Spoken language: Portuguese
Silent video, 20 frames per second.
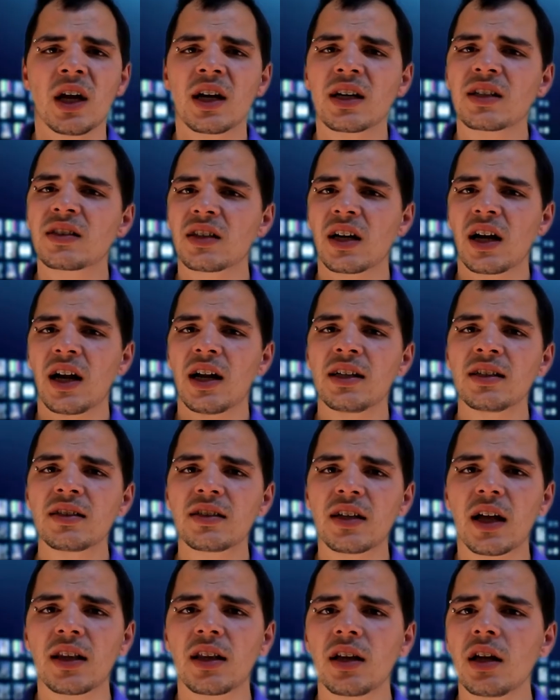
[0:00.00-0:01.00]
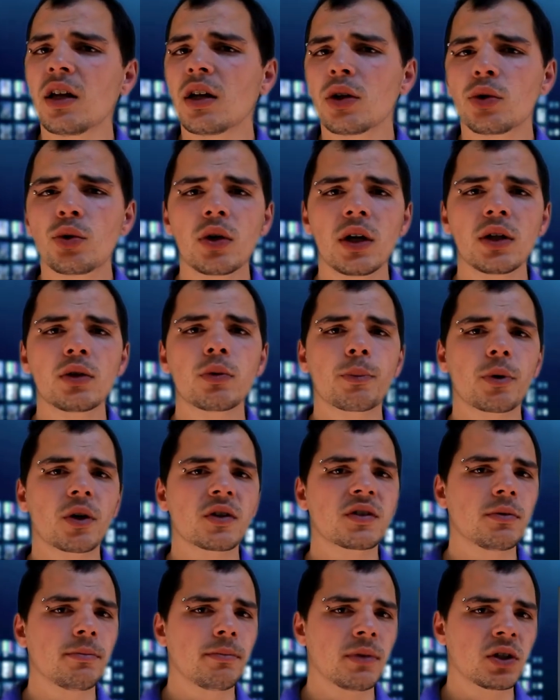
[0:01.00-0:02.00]
que será lançada durante o
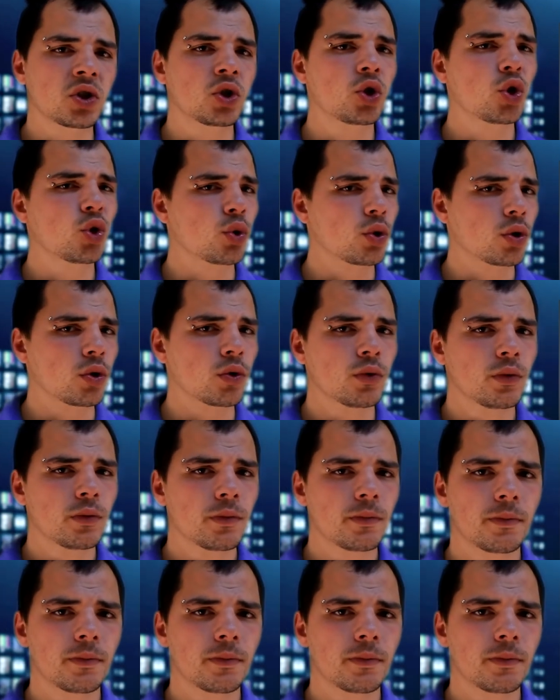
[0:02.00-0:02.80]
próximo mês de junho.